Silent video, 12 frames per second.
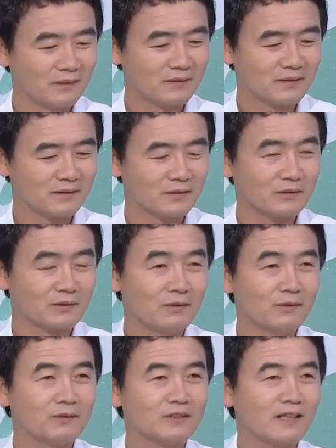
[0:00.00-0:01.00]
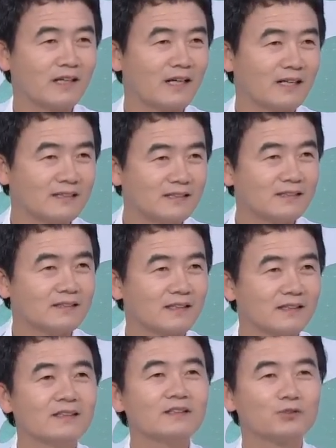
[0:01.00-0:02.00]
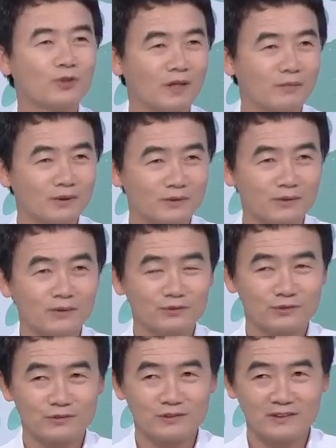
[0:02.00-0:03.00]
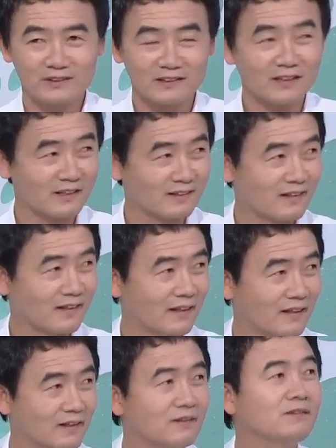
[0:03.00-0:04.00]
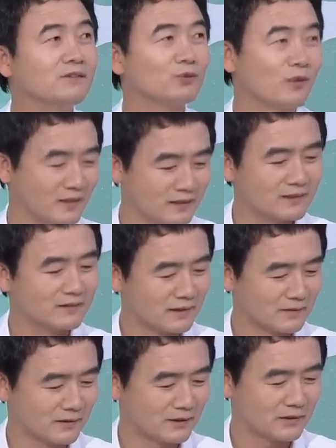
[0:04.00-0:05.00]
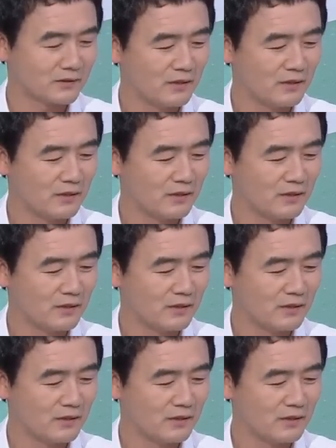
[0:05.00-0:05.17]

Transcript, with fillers: 그 근로자가 아닌 자를 조합원으로 인정할 때 이런 네. 조항이 있었다는 것이죠.